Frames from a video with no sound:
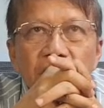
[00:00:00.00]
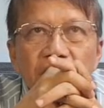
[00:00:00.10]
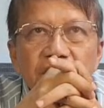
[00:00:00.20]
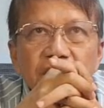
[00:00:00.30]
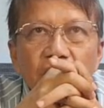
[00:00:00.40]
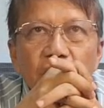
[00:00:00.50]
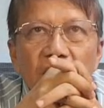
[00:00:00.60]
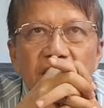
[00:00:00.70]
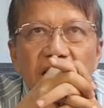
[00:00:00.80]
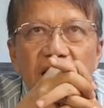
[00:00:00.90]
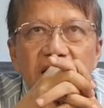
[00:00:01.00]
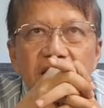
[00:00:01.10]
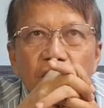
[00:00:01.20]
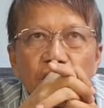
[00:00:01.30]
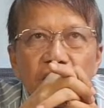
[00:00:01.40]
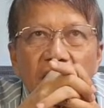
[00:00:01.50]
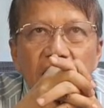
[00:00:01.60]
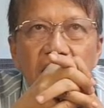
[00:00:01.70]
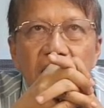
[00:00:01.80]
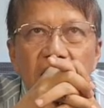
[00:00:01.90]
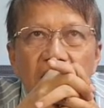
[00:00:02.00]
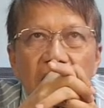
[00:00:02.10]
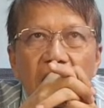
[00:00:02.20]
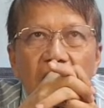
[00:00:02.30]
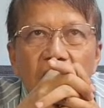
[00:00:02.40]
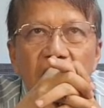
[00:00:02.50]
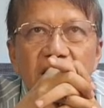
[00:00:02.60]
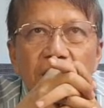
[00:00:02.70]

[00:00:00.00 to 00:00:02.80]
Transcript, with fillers: Stroke, atake sa utak, uh, alta